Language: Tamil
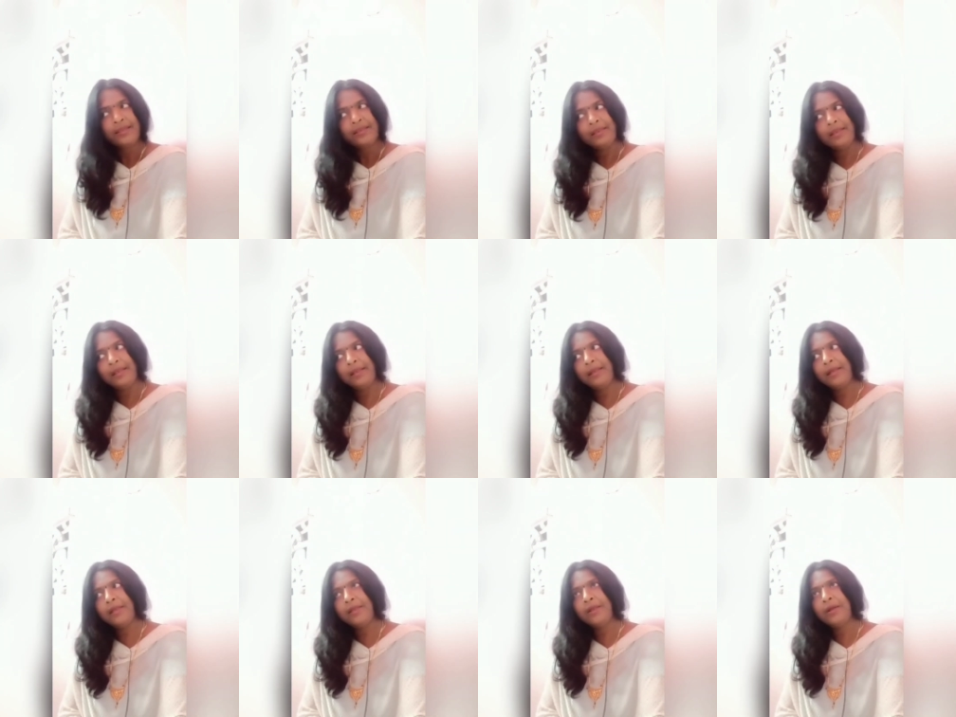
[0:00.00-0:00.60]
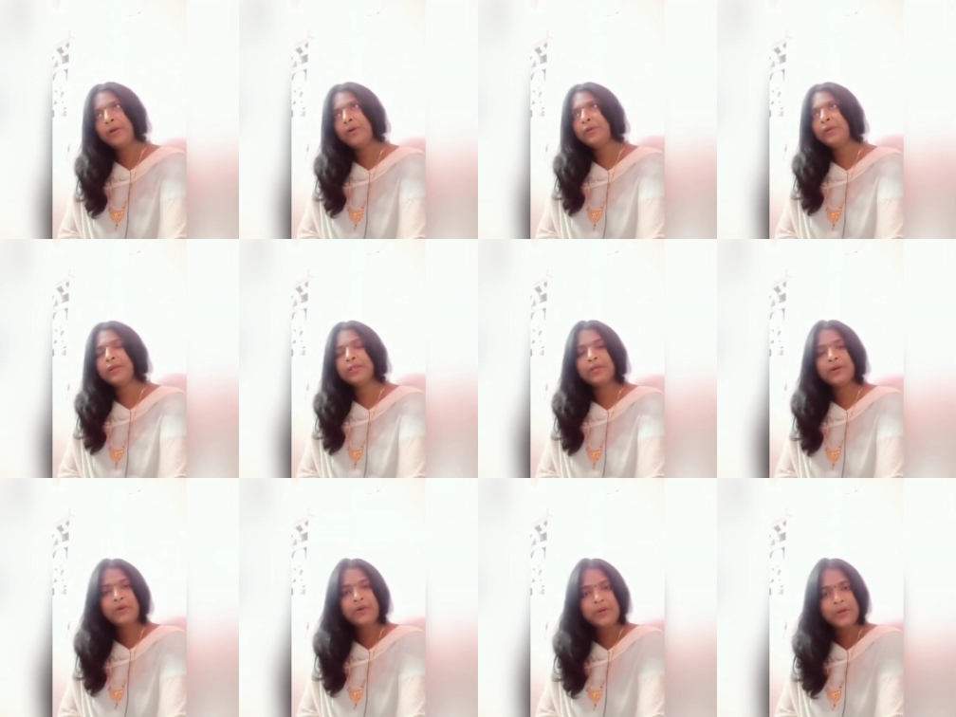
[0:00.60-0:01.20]
எங்கேயோ
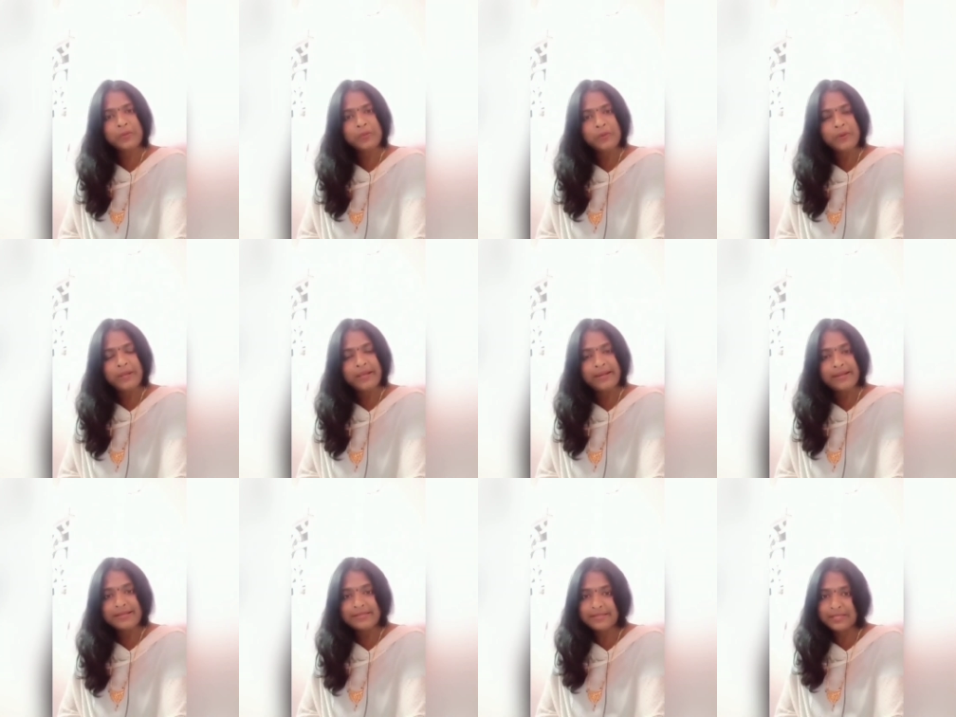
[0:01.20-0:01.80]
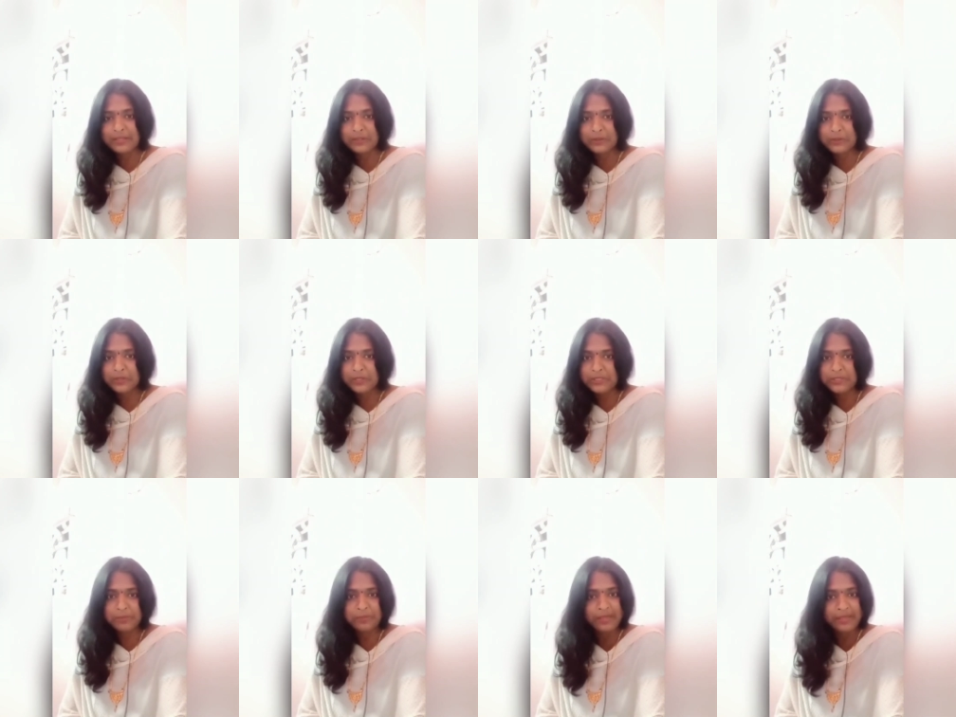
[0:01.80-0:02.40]
ஏதோ ஒரு மூலையில
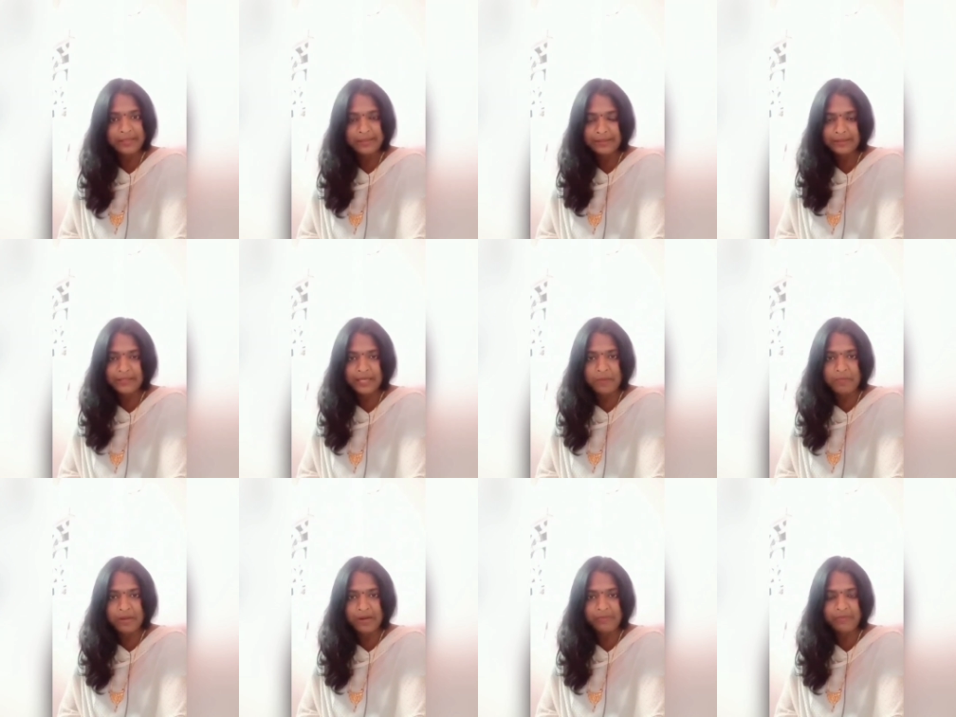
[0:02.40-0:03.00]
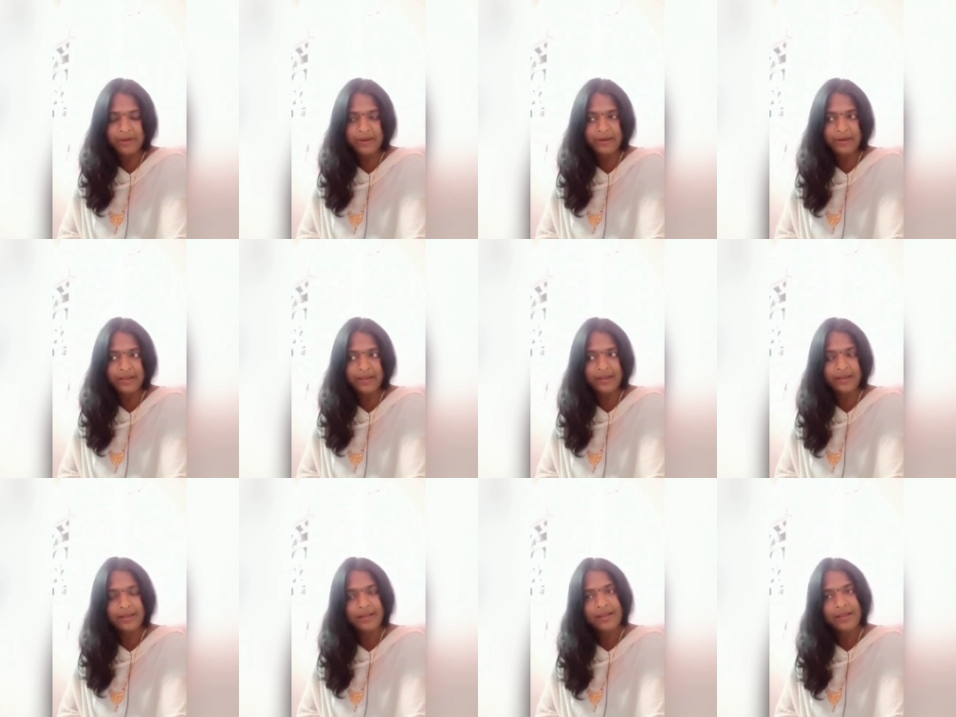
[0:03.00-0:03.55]
சந்தோஷமா இருந்தா பரவாயில்ல